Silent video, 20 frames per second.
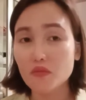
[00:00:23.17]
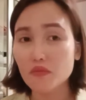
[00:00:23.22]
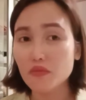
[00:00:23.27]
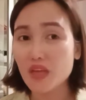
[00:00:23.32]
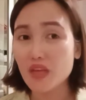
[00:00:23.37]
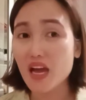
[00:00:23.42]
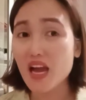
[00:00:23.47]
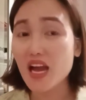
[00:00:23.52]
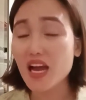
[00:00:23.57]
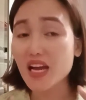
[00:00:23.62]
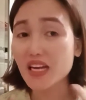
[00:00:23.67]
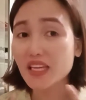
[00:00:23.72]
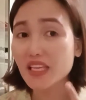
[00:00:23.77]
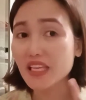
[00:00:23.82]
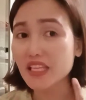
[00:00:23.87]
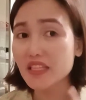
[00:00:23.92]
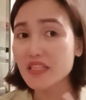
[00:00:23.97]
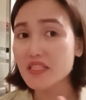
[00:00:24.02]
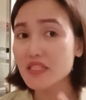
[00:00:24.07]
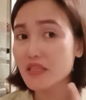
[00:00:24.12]

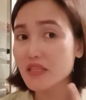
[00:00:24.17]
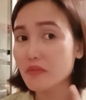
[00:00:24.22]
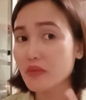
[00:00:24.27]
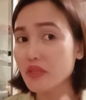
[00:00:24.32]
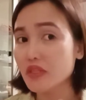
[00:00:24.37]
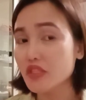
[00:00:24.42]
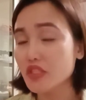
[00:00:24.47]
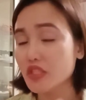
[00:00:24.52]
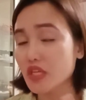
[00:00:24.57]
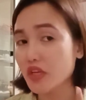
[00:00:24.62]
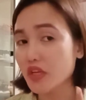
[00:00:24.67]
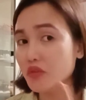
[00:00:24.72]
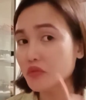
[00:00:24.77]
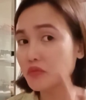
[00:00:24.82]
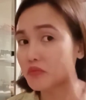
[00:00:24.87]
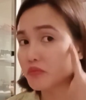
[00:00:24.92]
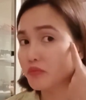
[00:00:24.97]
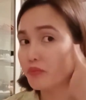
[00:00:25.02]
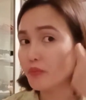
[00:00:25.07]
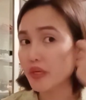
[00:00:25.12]
nakakakinis naman siya.
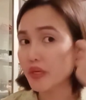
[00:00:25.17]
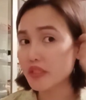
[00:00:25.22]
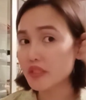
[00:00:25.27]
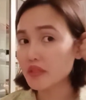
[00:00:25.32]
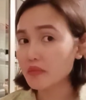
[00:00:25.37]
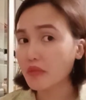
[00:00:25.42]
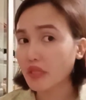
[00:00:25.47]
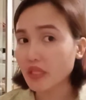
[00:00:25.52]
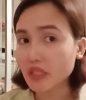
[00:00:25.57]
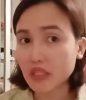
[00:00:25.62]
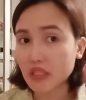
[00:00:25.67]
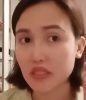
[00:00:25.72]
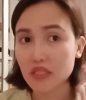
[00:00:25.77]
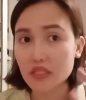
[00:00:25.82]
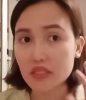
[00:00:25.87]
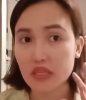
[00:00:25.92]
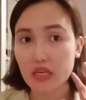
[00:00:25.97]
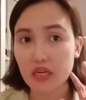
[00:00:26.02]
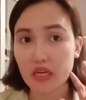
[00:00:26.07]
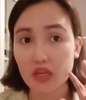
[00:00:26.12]
Yung part na
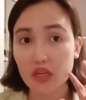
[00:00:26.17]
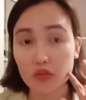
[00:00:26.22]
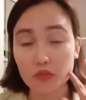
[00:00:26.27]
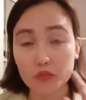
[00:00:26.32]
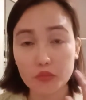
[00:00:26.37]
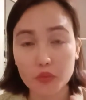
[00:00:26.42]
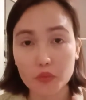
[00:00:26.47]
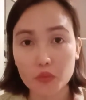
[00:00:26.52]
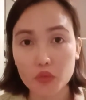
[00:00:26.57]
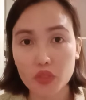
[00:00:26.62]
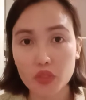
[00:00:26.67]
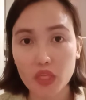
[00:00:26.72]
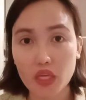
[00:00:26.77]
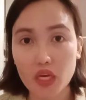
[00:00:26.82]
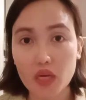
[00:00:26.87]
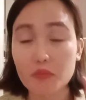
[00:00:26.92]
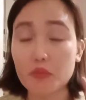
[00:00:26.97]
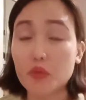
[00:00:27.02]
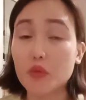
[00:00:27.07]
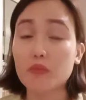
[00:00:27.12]
makinis na lalong pumuti.
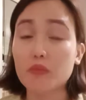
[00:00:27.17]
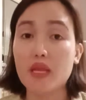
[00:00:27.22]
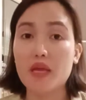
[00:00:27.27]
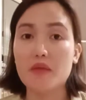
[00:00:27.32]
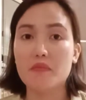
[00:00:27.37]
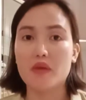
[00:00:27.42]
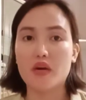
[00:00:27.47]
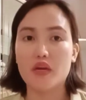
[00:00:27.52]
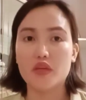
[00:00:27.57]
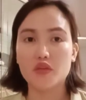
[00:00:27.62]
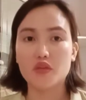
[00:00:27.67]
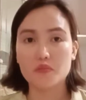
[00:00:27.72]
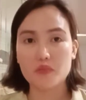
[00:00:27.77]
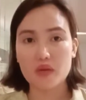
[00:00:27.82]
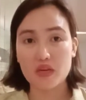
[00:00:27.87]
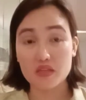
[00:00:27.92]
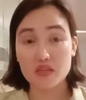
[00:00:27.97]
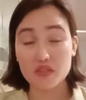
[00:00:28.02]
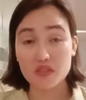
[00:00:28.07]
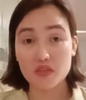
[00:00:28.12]
Ang problema, yung
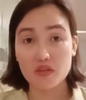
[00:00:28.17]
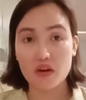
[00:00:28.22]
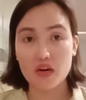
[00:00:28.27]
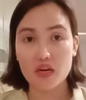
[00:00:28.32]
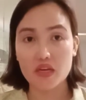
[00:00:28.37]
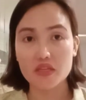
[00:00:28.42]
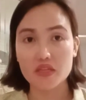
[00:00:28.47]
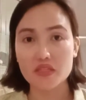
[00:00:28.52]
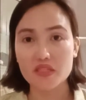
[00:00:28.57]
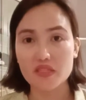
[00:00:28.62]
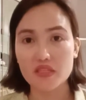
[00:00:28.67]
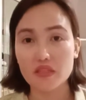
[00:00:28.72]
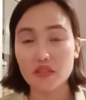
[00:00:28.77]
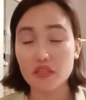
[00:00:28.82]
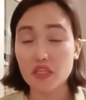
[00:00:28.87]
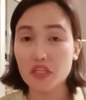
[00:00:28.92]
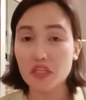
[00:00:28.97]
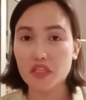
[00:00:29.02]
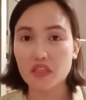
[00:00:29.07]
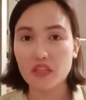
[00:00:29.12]
mga scars,
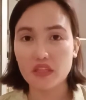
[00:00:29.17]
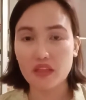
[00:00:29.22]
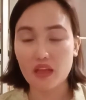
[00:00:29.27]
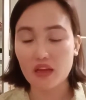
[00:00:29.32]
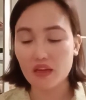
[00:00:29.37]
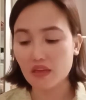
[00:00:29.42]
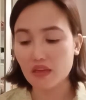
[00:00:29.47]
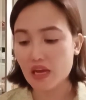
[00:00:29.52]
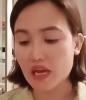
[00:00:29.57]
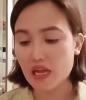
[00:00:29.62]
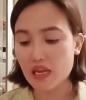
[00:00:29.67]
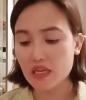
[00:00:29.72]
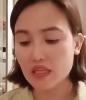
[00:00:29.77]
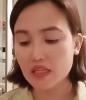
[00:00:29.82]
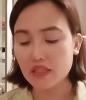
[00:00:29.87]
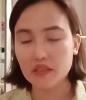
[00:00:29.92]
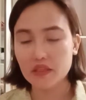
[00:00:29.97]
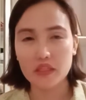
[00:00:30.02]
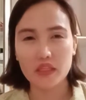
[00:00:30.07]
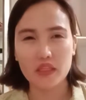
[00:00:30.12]
hindi niya natanggal,
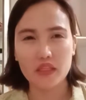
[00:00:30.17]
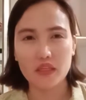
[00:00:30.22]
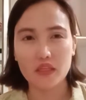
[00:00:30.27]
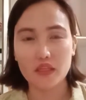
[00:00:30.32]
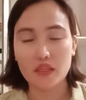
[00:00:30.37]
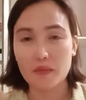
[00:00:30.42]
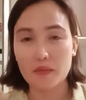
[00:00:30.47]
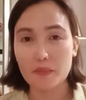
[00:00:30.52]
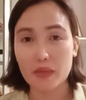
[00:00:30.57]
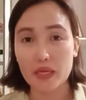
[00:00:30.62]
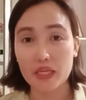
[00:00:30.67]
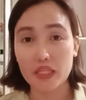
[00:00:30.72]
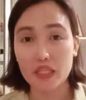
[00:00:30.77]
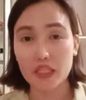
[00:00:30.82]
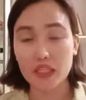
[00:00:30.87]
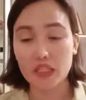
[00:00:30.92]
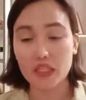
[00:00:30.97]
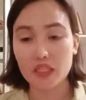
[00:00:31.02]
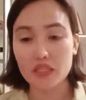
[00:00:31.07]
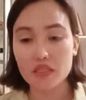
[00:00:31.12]
hindi niya
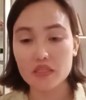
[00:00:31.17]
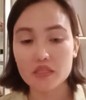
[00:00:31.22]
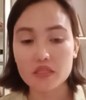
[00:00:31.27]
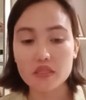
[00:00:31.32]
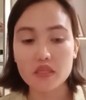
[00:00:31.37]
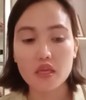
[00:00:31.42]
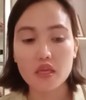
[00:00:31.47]
napakinis.